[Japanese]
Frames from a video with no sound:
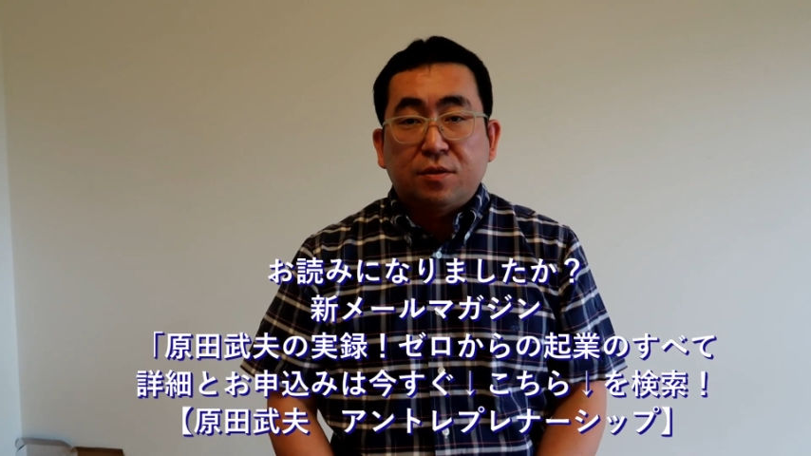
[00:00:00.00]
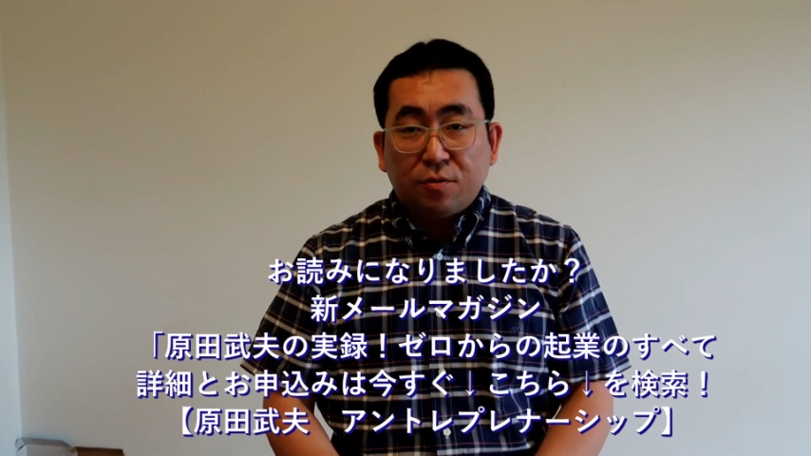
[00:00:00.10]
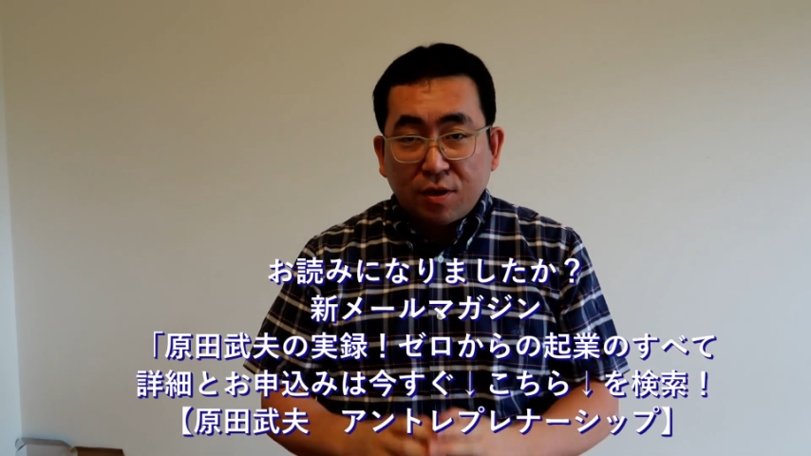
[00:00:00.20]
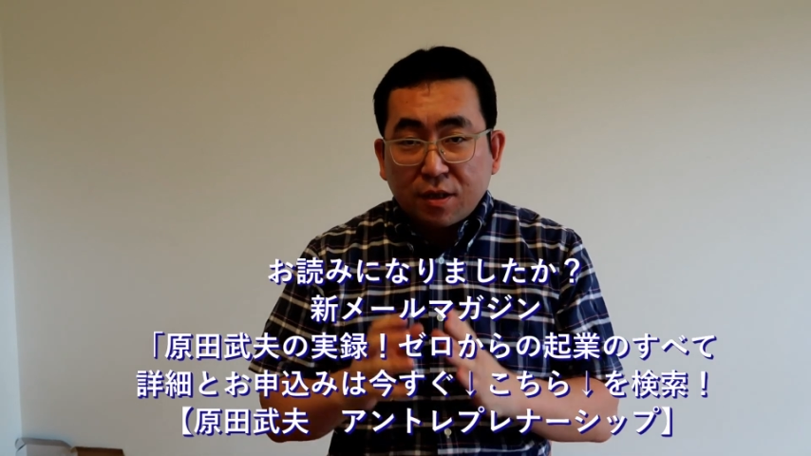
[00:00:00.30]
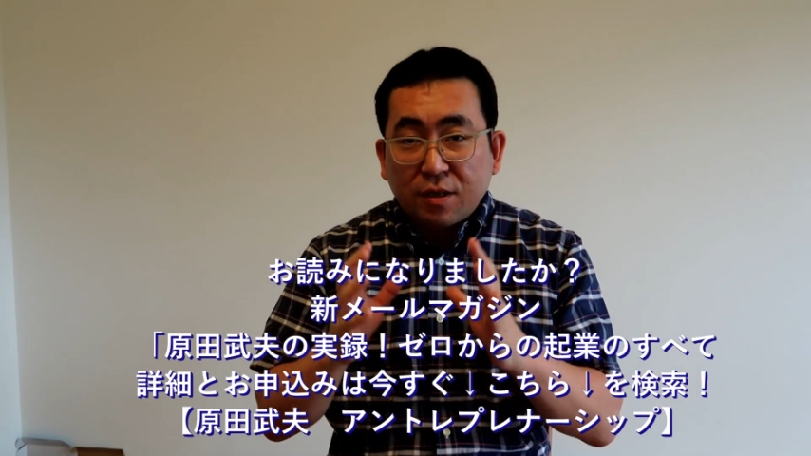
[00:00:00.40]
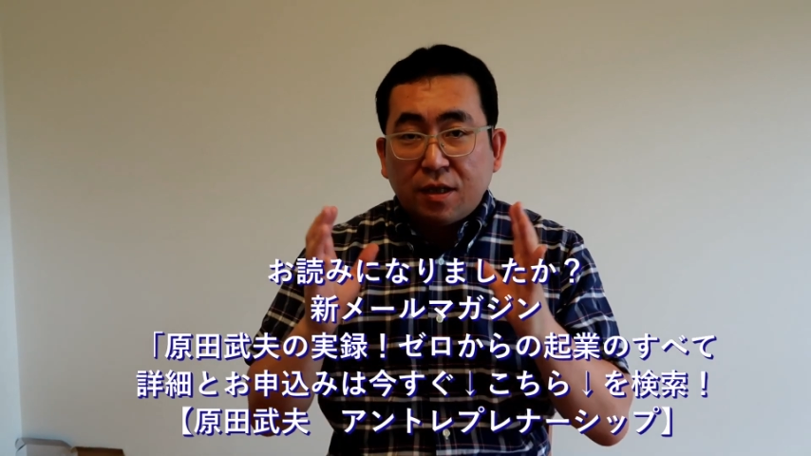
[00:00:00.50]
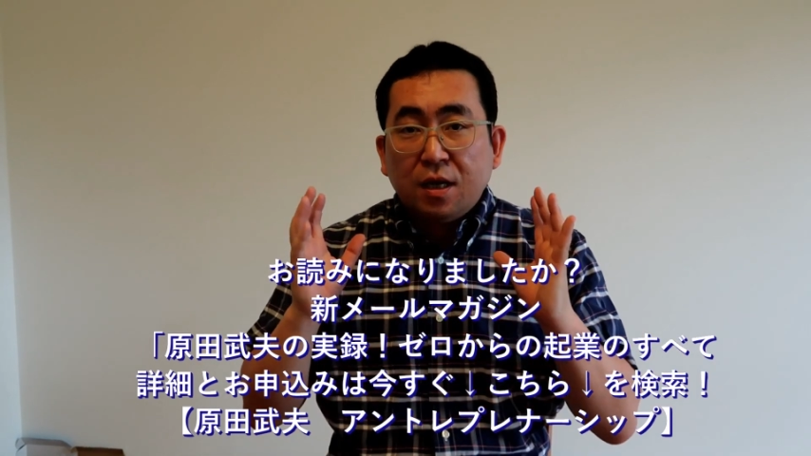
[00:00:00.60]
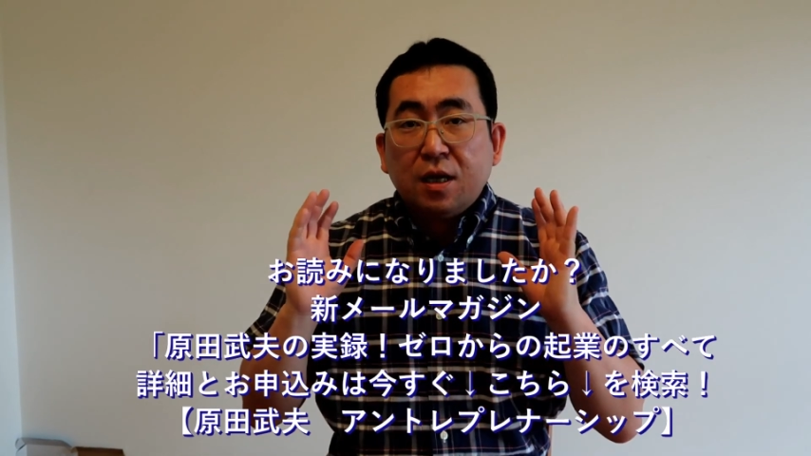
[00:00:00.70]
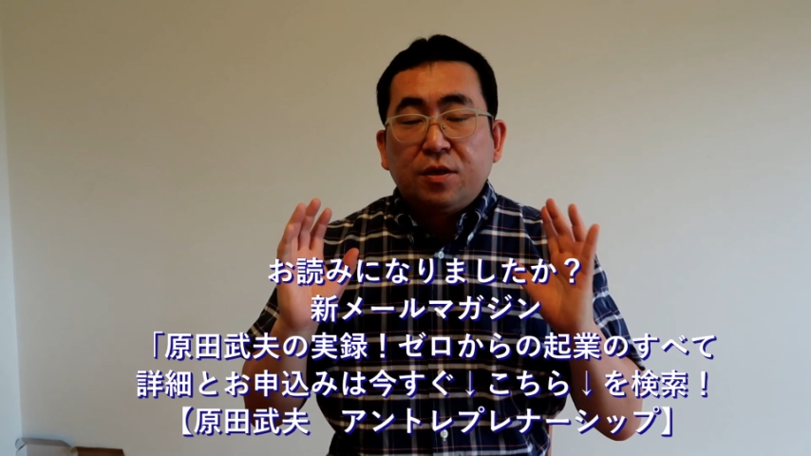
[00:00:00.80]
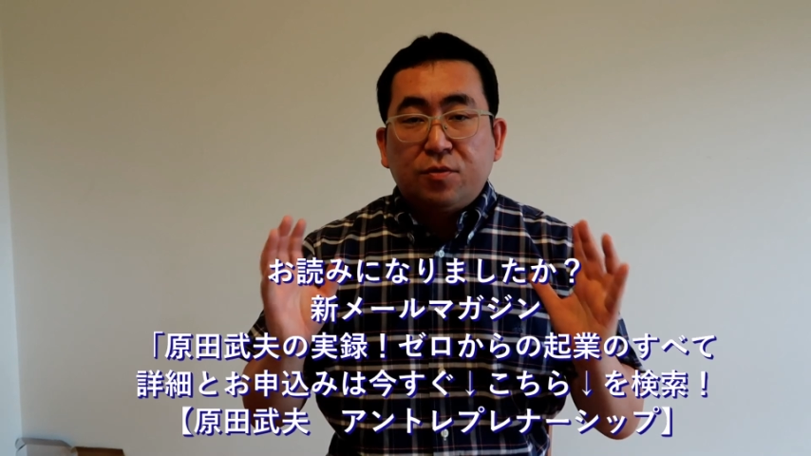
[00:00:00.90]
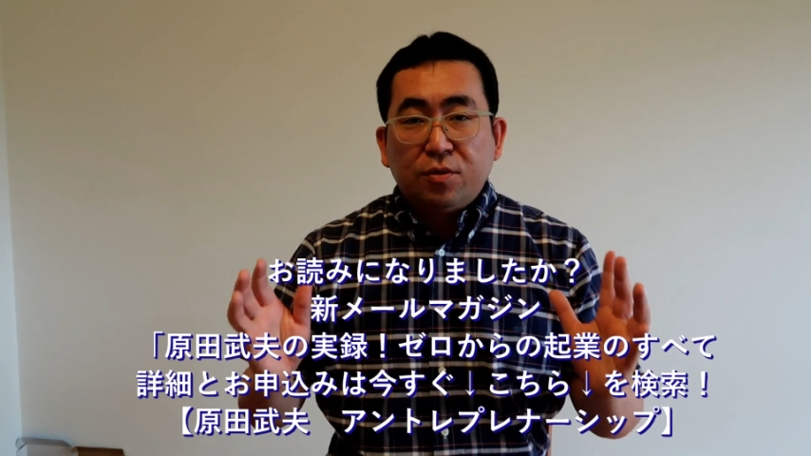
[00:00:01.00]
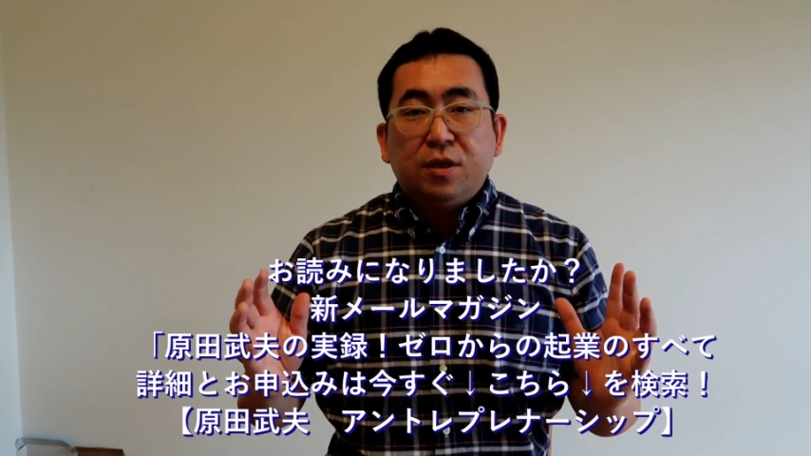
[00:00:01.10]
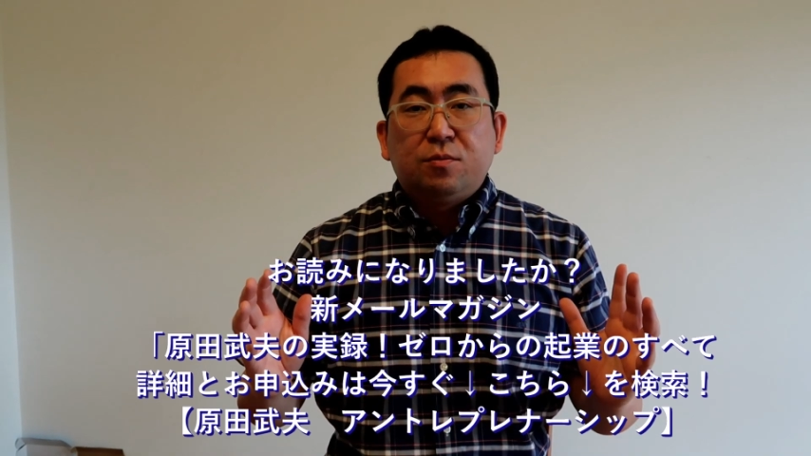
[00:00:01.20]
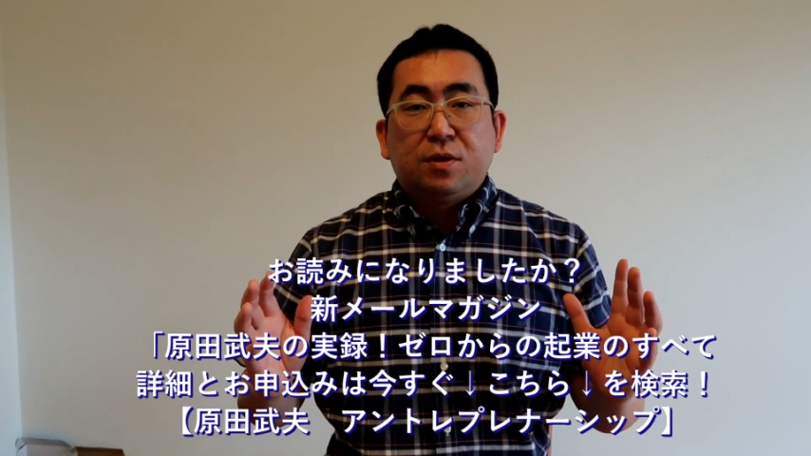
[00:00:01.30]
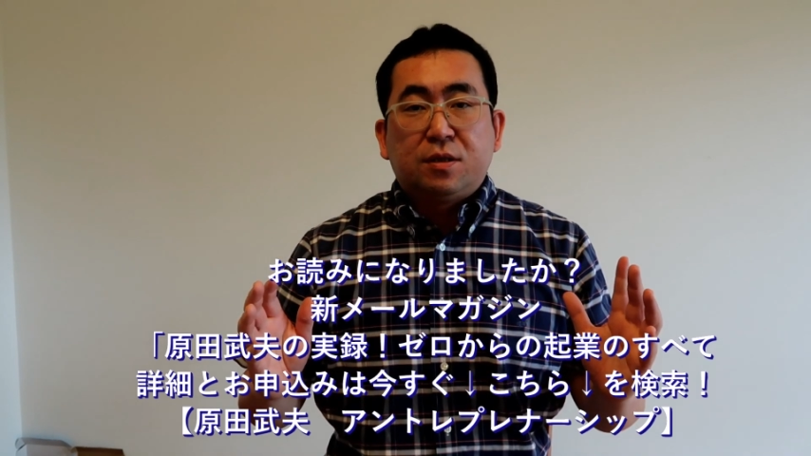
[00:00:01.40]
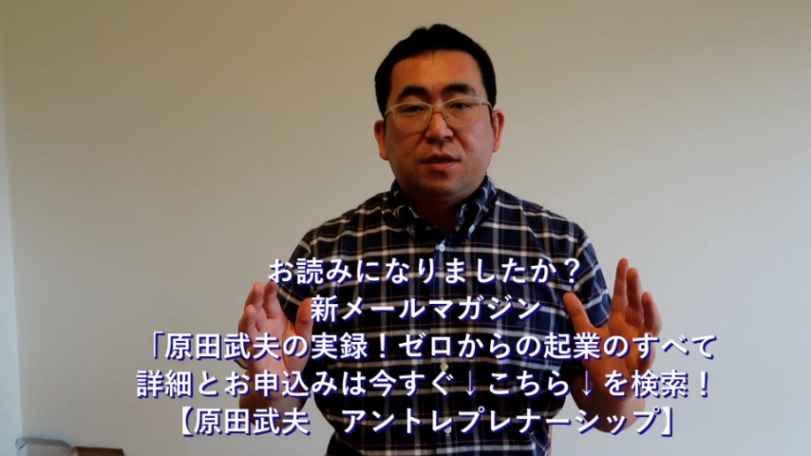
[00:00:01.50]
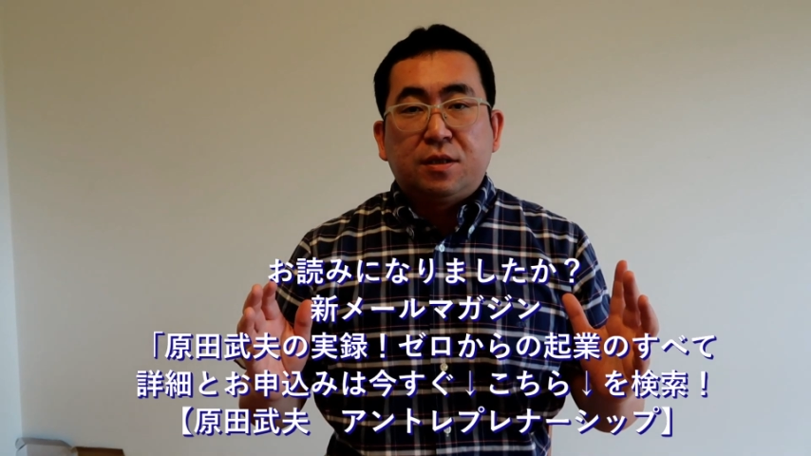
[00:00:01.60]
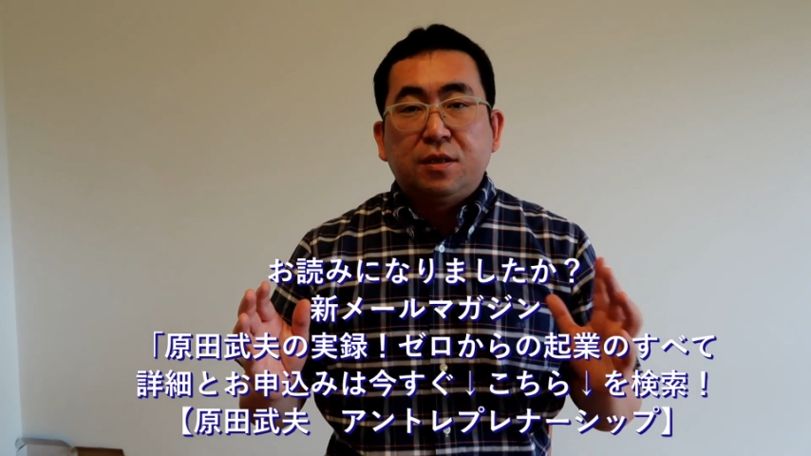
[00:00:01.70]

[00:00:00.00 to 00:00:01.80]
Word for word: で、その中で一人でもですね、